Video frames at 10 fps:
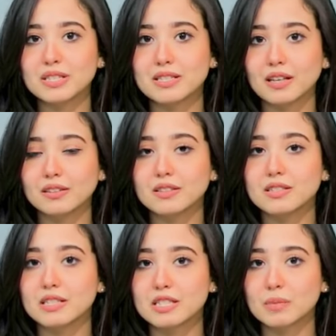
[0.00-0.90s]

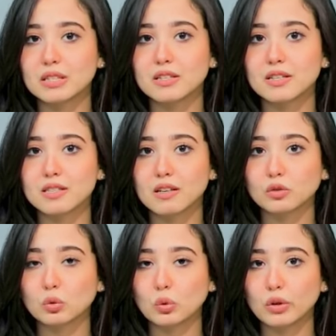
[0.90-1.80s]
زيادة نسبة أسئلة
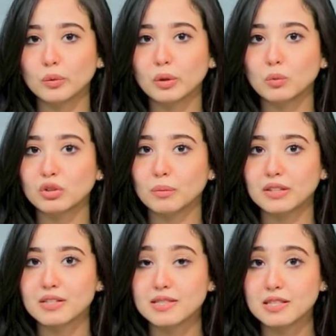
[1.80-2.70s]
الطلاب
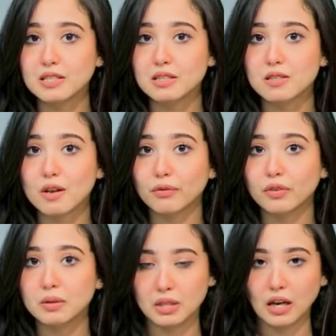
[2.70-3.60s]
المتميزين في
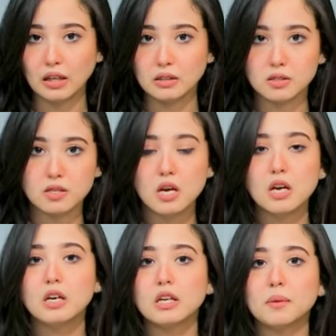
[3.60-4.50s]
الامتحانات
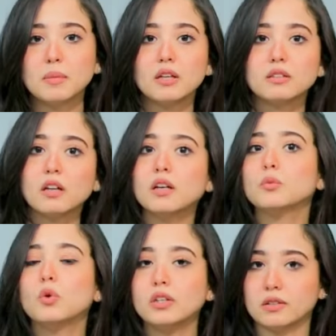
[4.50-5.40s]
كما
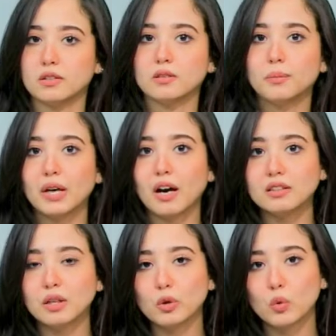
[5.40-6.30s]
طالبوا أيضا
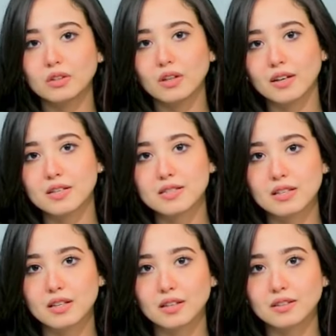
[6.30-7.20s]
بعدم وضع
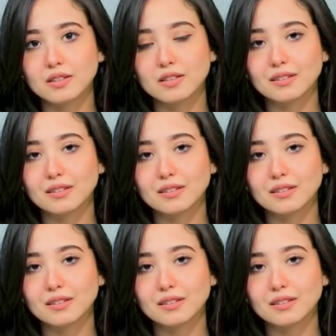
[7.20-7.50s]
أسئلة